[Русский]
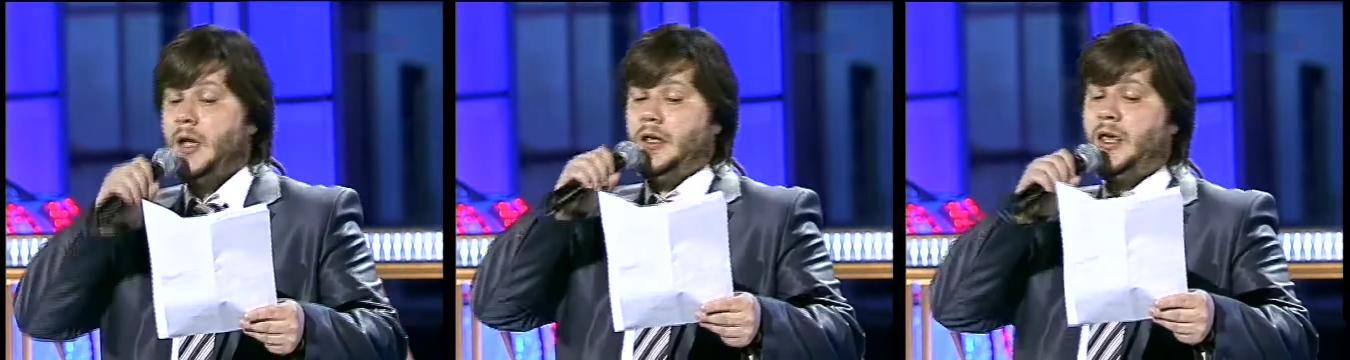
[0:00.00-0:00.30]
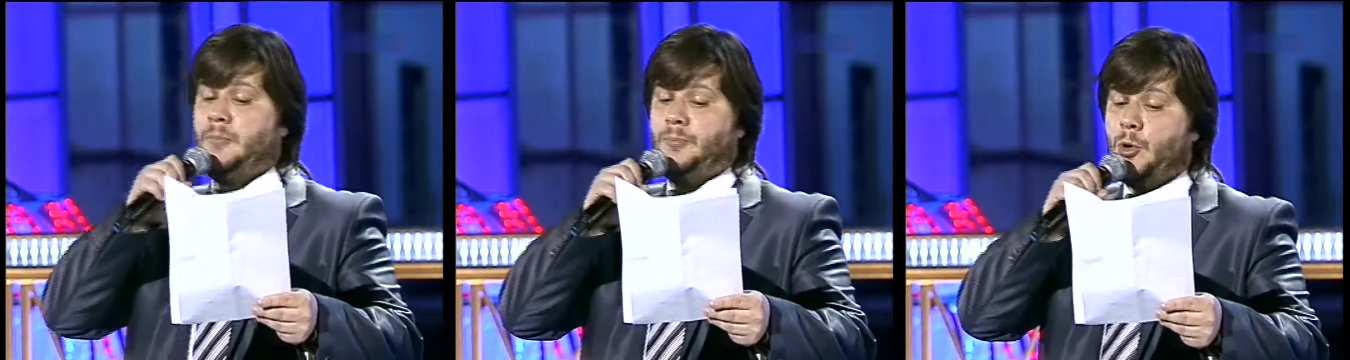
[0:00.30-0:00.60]

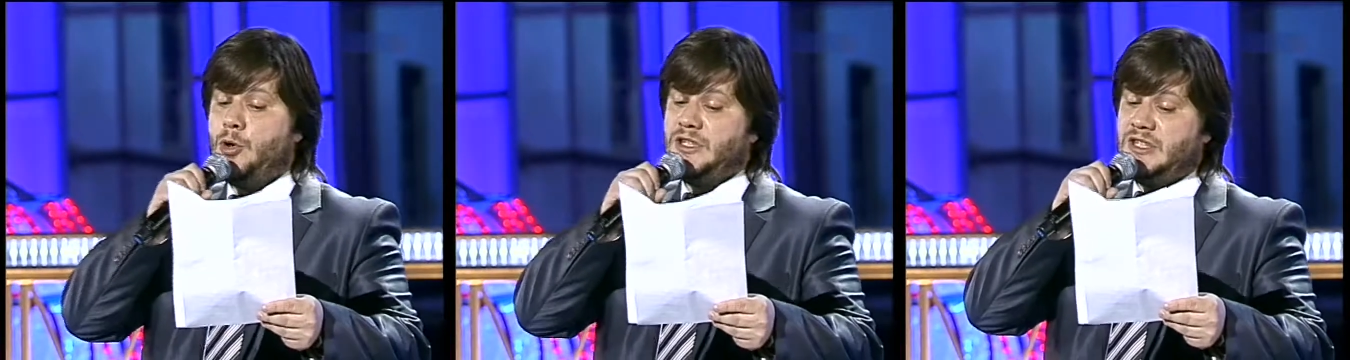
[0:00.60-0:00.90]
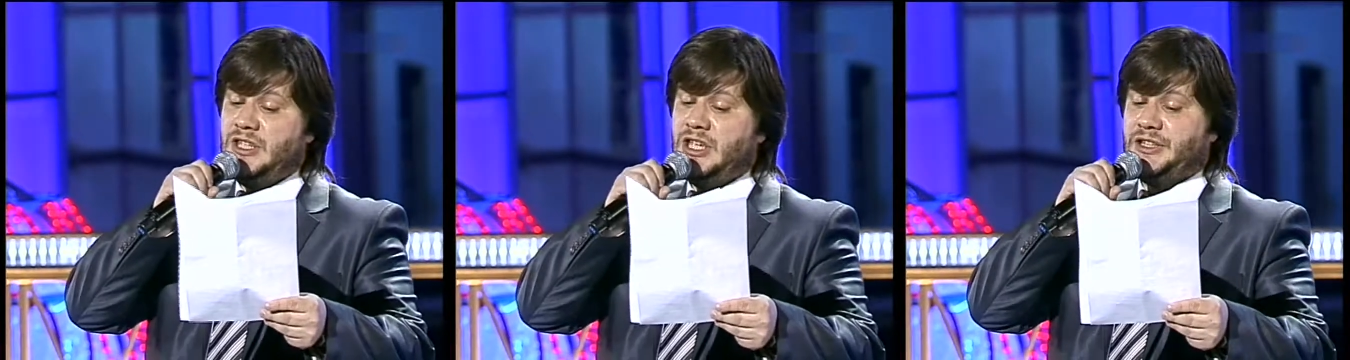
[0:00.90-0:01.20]
И
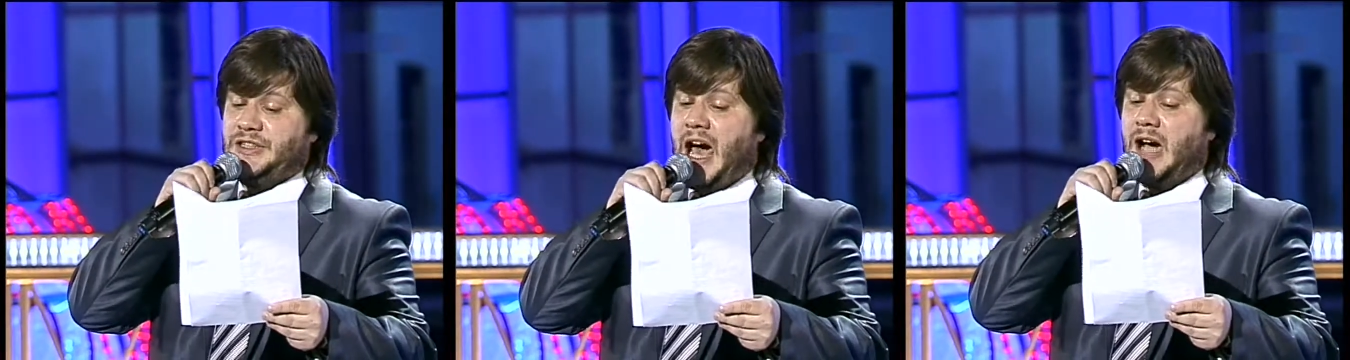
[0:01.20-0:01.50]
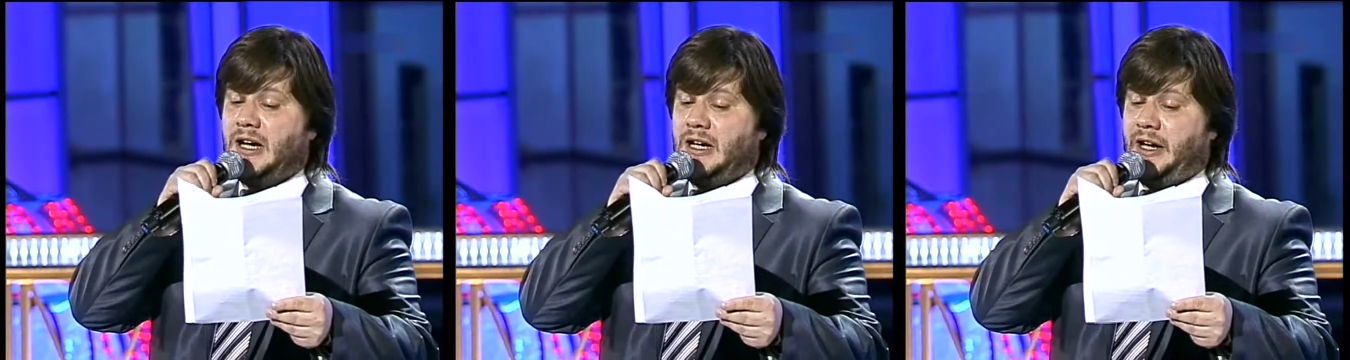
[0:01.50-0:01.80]
пусть не
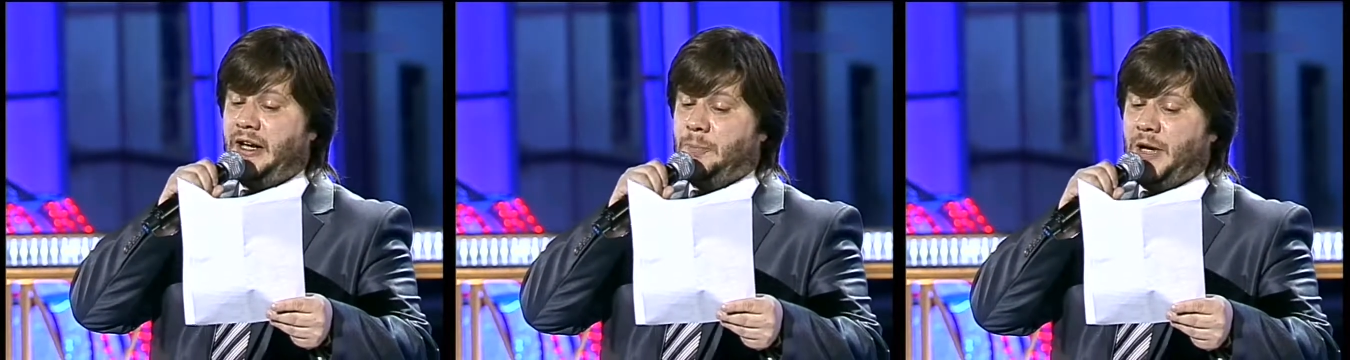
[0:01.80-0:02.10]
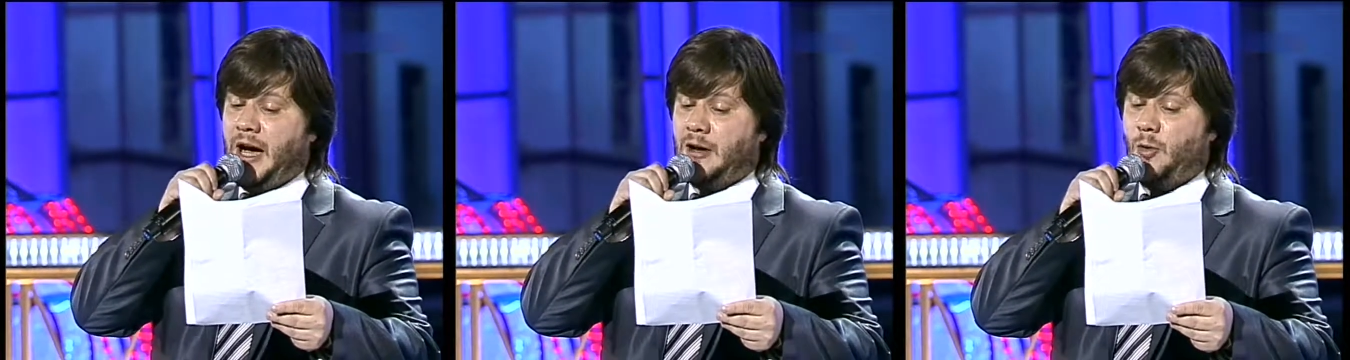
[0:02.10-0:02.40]
так
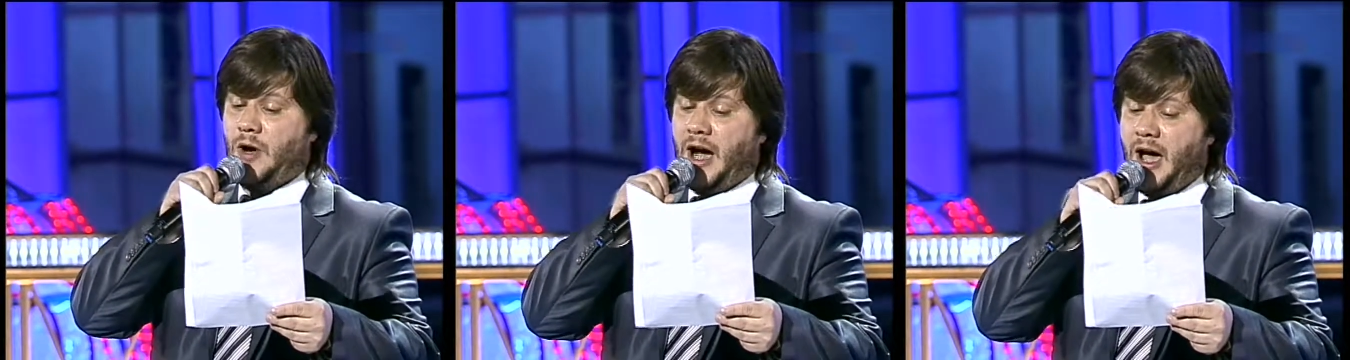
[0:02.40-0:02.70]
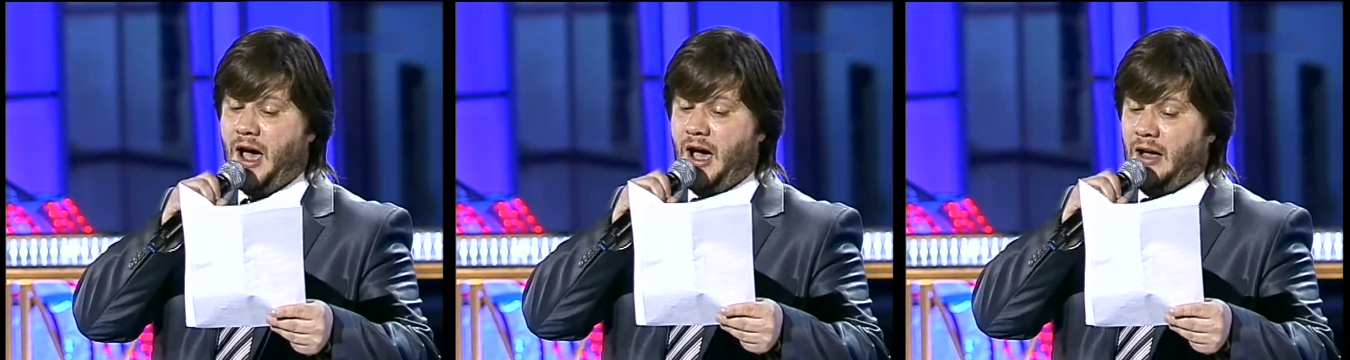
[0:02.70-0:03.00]
крепка
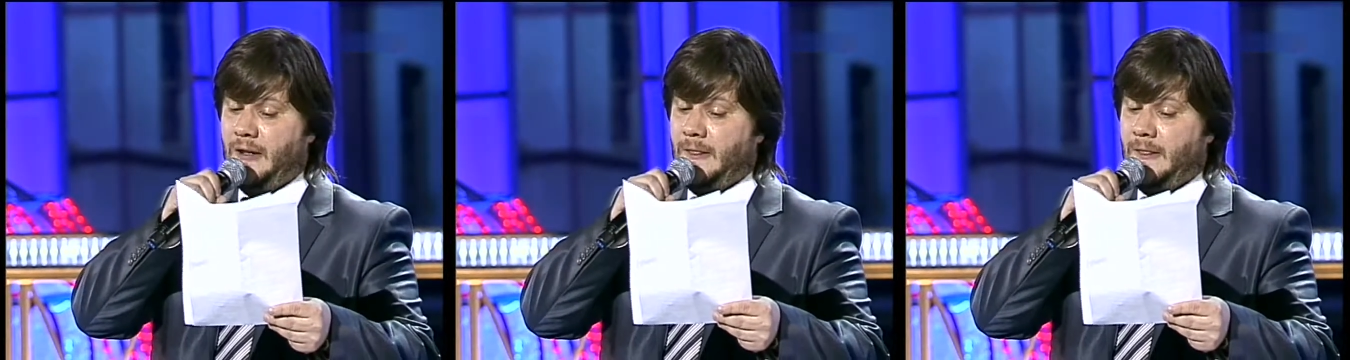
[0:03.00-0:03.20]
рука,